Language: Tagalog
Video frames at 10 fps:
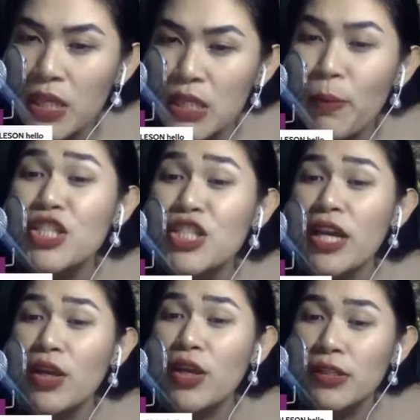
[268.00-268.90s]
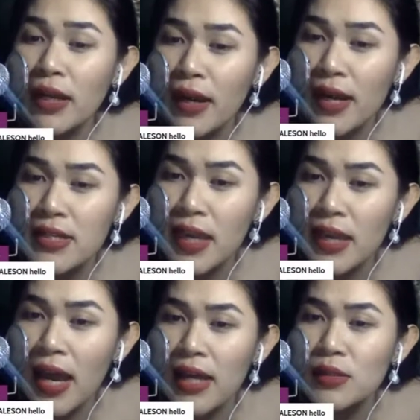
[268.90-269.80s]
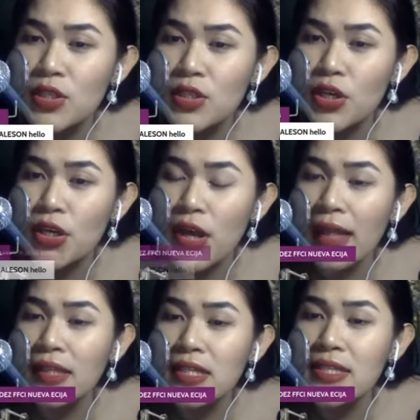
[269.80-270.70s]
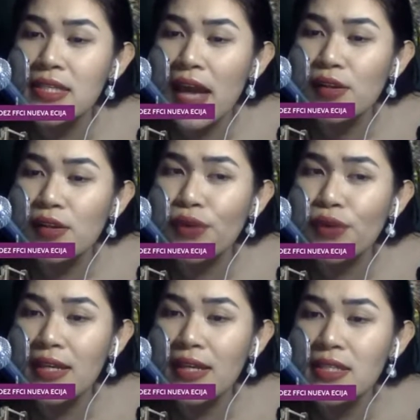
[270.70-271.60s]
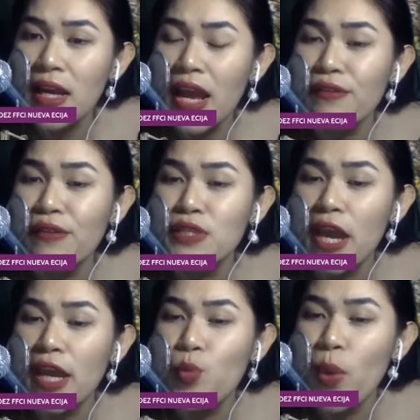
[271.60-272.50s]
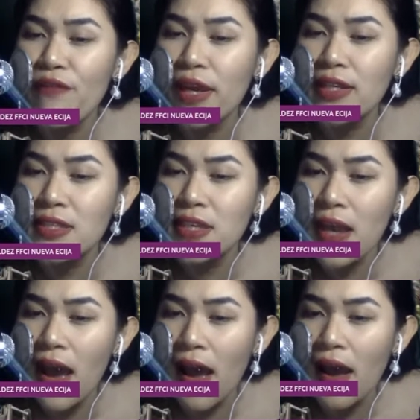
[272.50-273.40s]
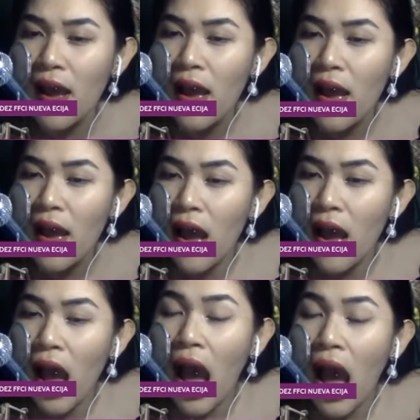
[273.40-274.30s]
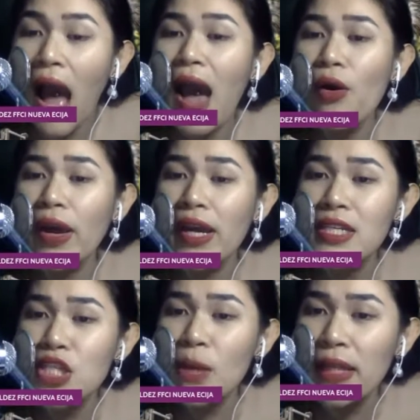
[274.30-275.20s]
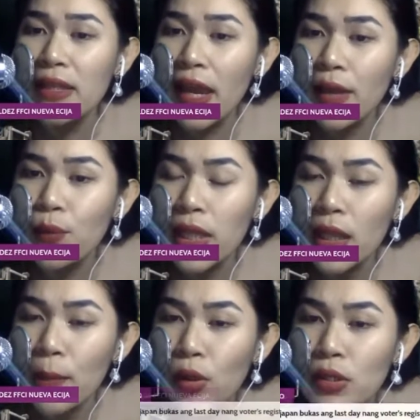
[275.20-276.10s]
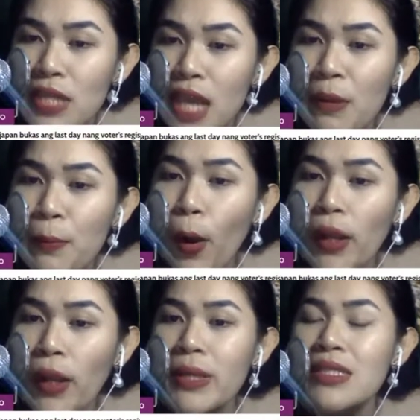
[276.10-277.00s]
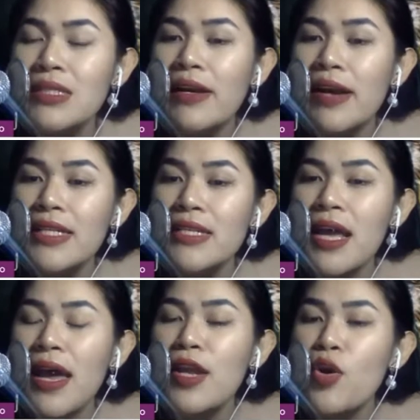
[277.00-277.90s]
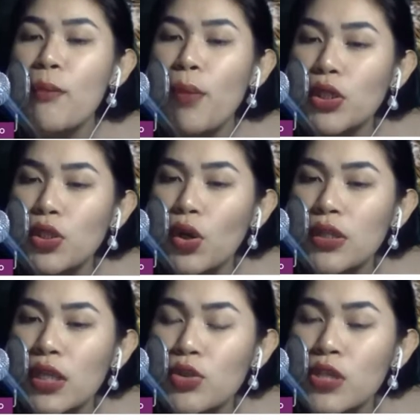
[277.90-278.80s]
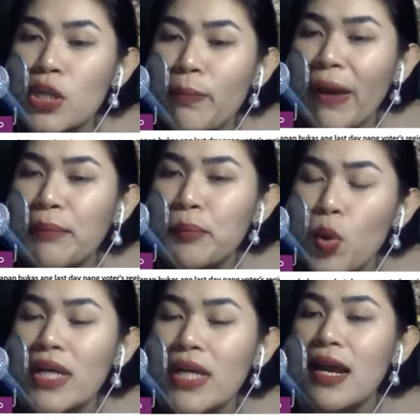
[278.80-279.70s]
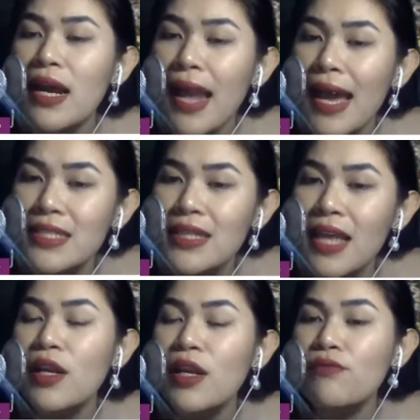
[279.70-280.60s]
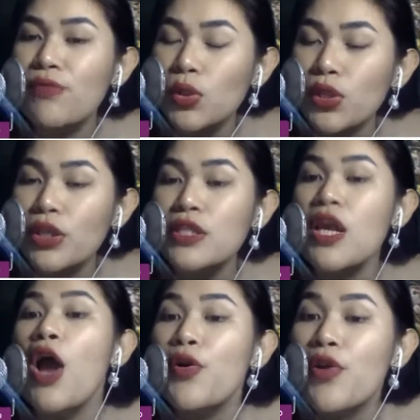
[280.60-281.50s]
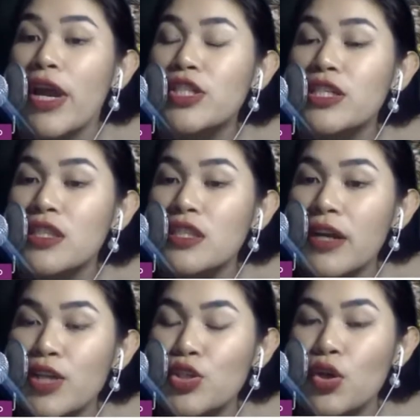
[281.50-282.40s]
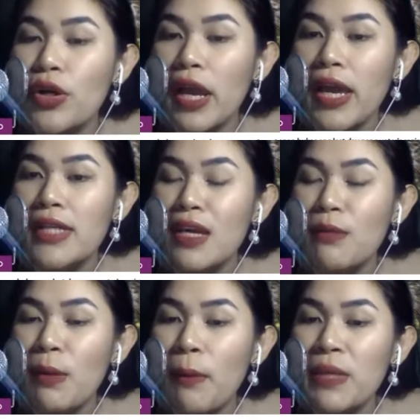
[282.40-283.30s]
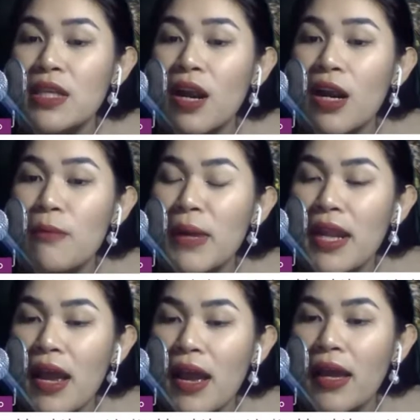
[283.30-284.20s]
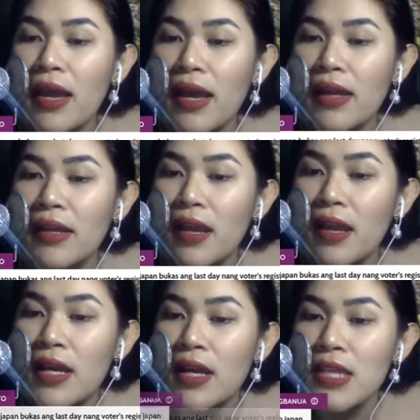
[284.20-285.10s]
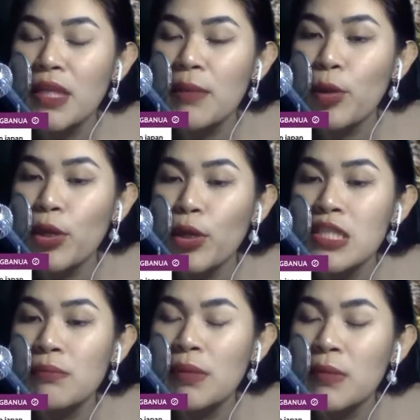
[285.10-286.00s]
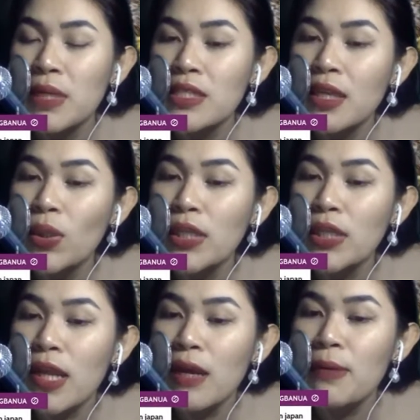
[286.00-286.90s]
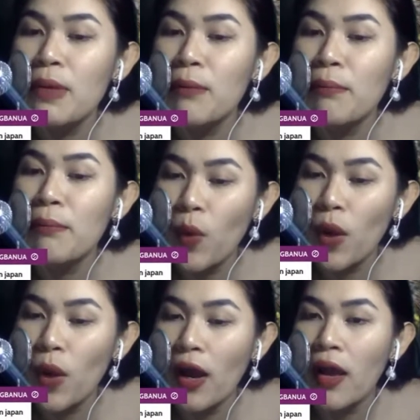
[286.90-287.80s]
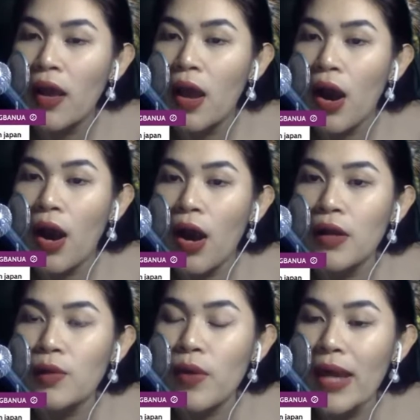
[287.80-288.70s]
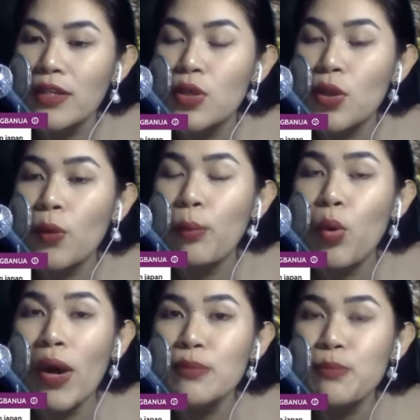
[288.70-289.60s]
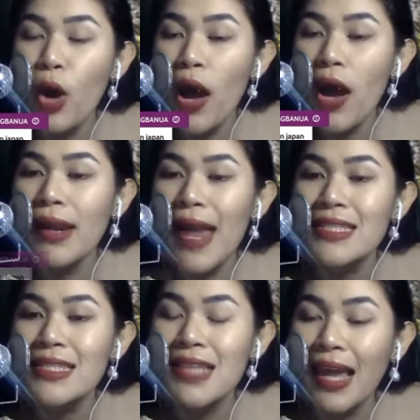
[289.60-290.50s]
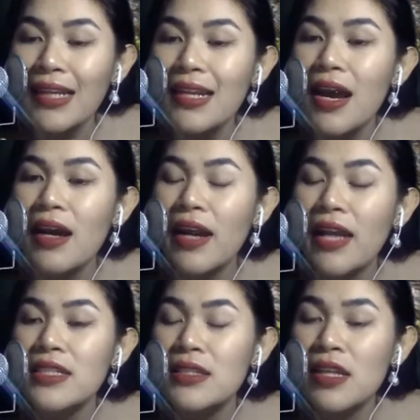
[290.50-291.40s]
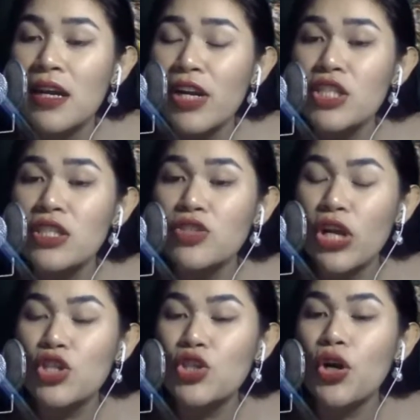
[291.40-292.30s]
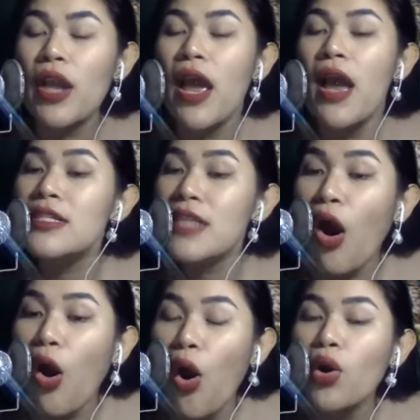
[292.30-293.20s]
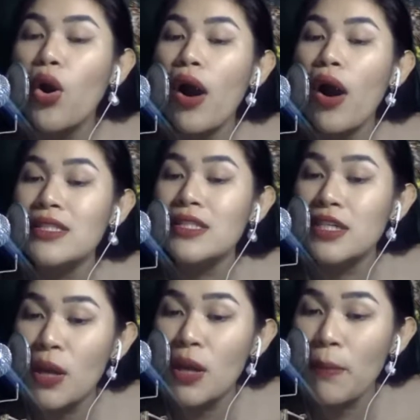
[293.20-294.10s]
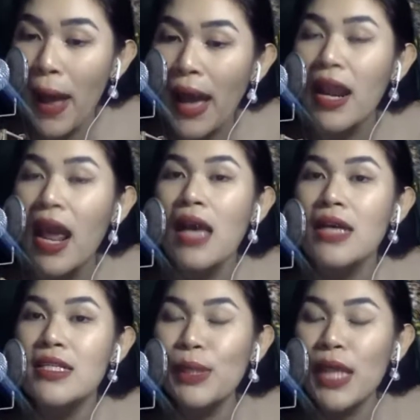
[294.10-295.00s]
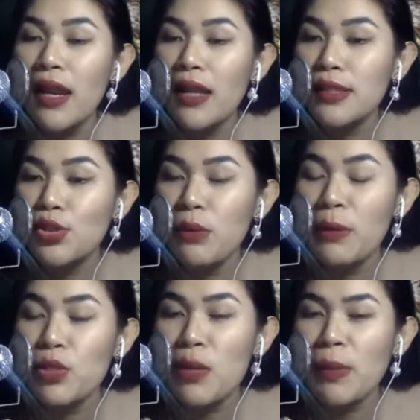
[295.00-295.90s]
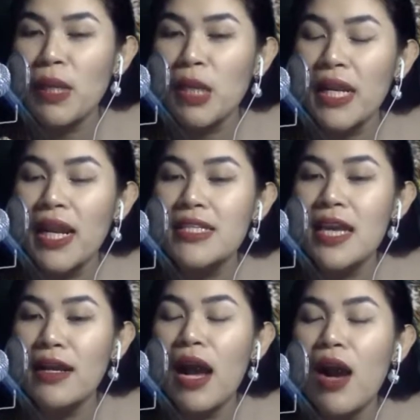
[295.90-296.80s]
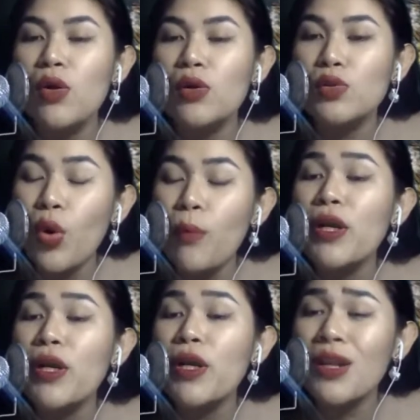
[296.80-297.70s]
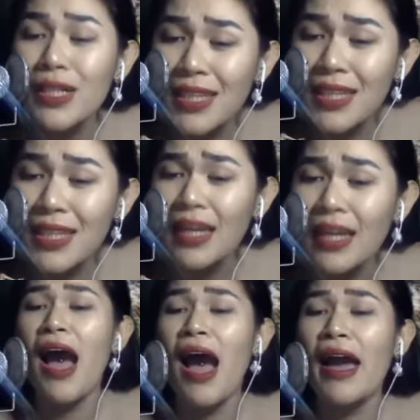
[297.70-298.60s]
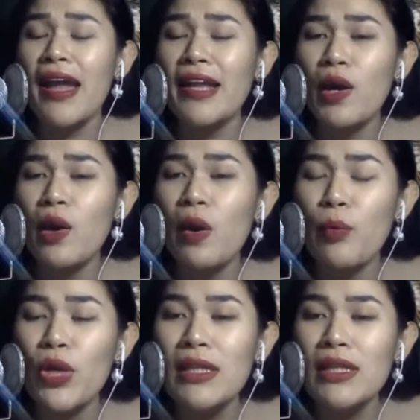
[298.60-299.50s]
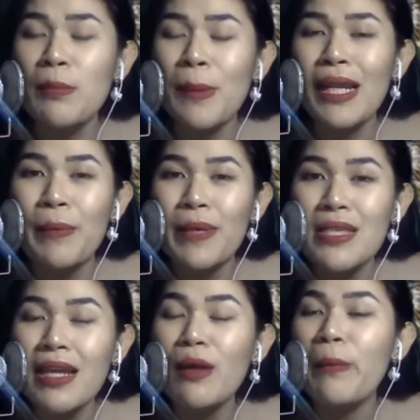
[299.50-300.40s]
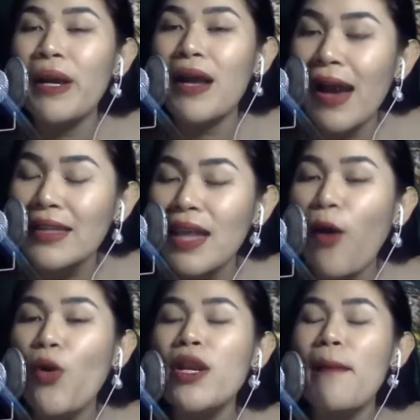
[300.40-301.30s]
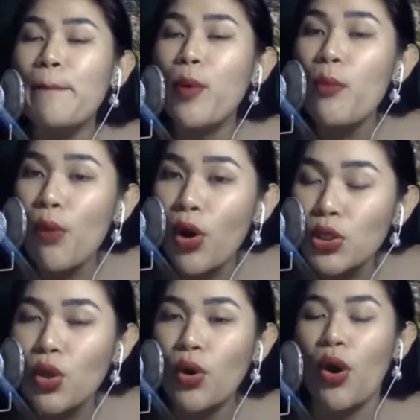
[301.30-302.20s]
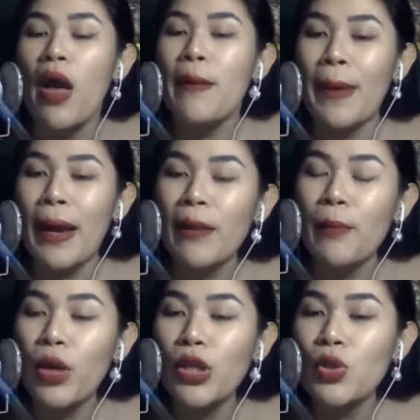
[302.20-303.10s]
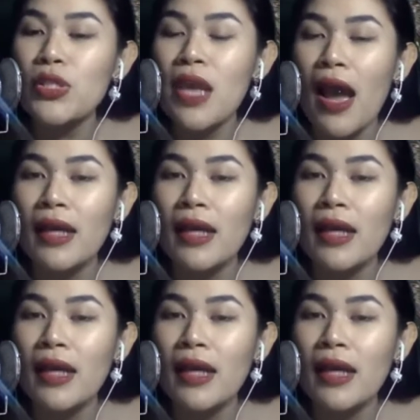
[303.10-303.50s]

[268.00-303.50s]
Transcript: Miss Betchay Contreras, ayan. Sir Alexander Valdez ng FFCI Nueva Ecija. Ah, okay, sa Japan din. Wait lang po. Sabi po ni Mr. Reza Enomoto, dito sa Japan, bukas ang last day ng voters registration. Ayan, sabi, Miss Karma na, ayan. Sabi din po ni, ni Miss T. Watanabe Magbanwa. All right, so bukas po ang last day ng, res, ng registration sa Hong Kong at sa Japan. Samantalang dito naman po sa Pilipinas hanggang October 30. Ayan, kayo po natin palagpasin ang pagkakataon na bumoto para po ito sa